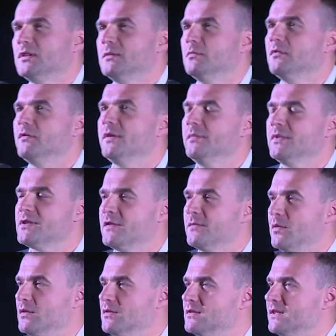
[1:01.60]
o tym mówimy, że w
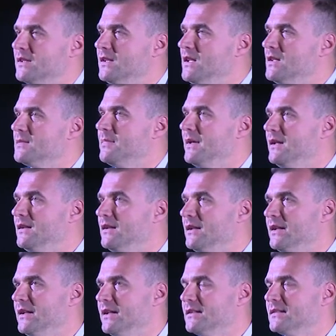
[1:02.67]
Polsce
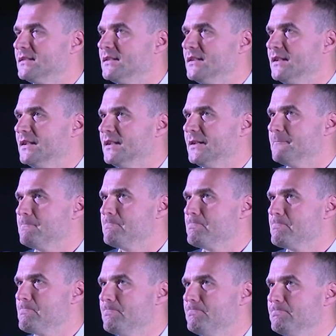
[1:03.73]
niezbędne jest
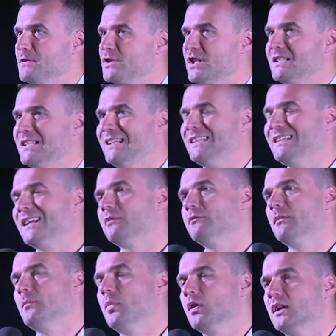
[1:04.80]
rzetelna,
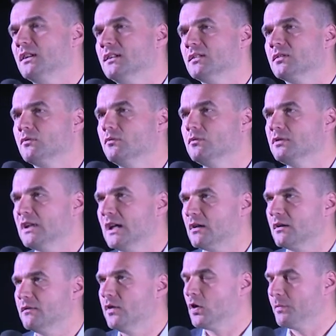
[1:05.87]
głęboka dyskusja
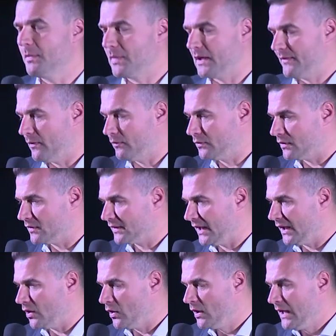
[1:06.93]
o reformie prawa
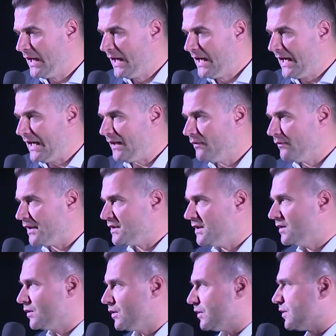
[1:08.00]
autorskiego, ale
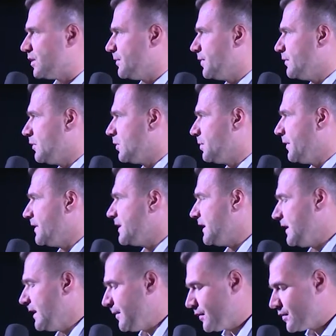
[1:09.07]
właśnie to, co było
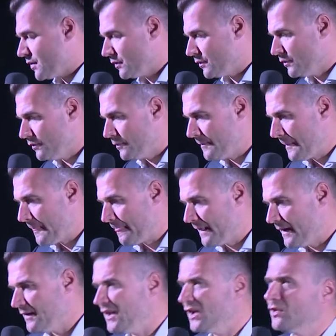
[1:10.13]
odpowiedziane na początku,
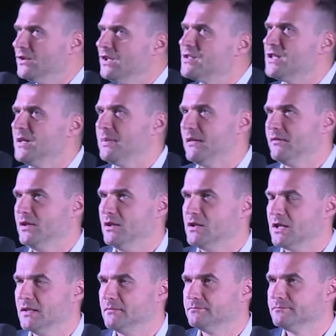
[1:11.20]
niekoniecznie
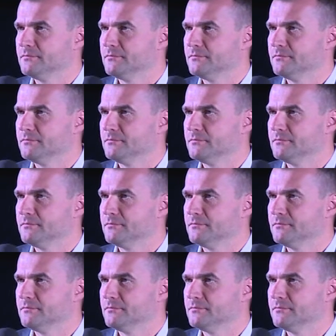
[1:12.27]
prawnicza.